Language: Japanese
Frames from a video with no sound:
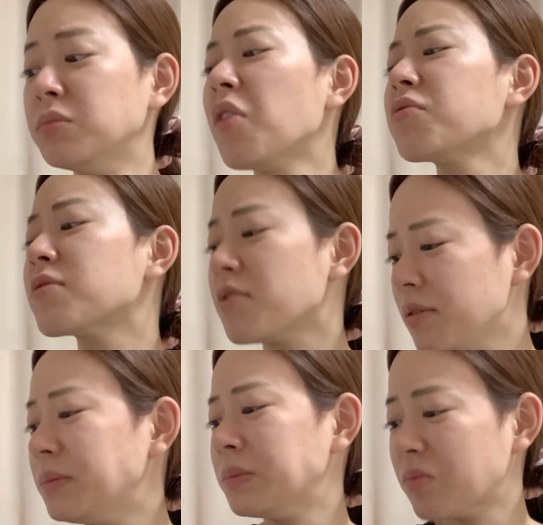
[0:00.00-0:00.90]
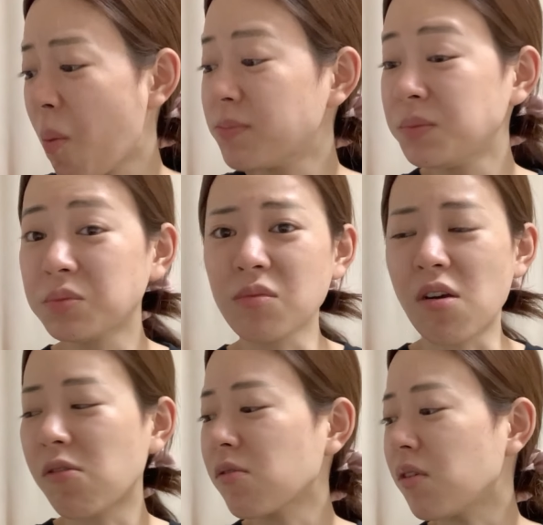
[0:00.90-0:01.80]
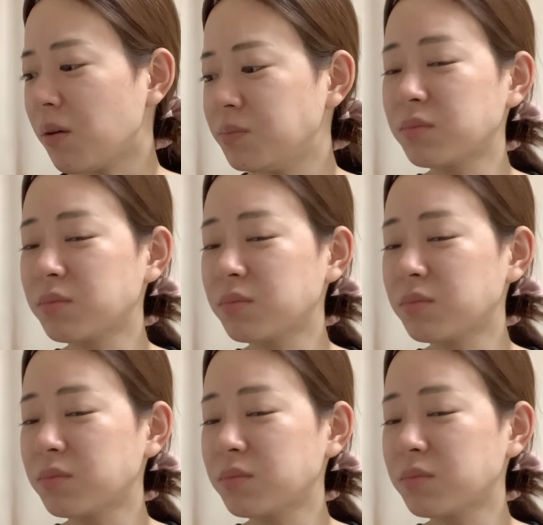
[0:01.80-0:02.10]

ますぎ何これ